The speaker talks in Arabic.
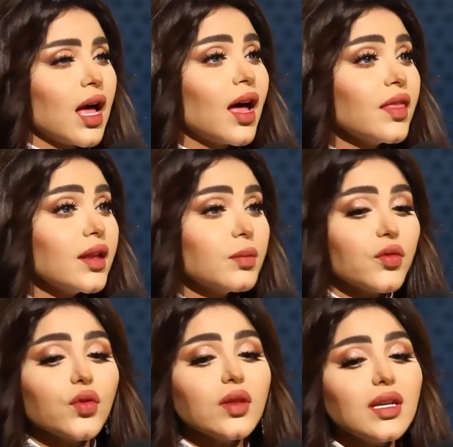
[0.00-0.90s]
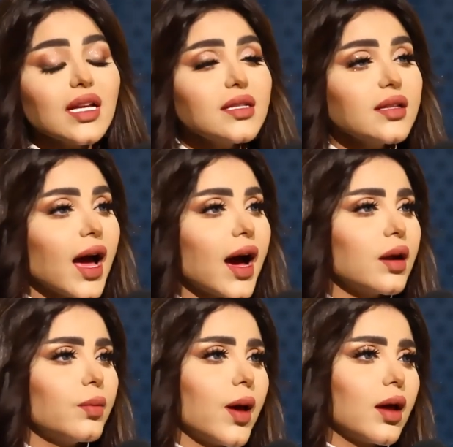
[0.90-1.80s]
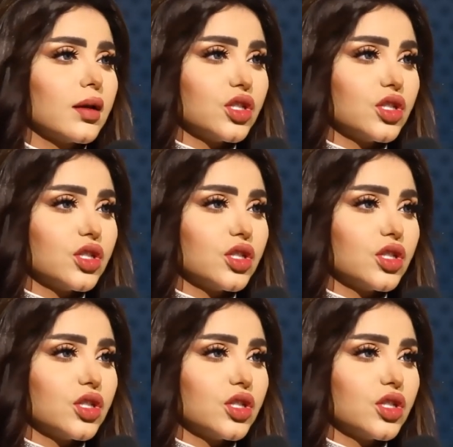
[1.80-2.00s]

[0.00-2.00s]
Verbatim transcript: هذا المفروض الناس تحاربه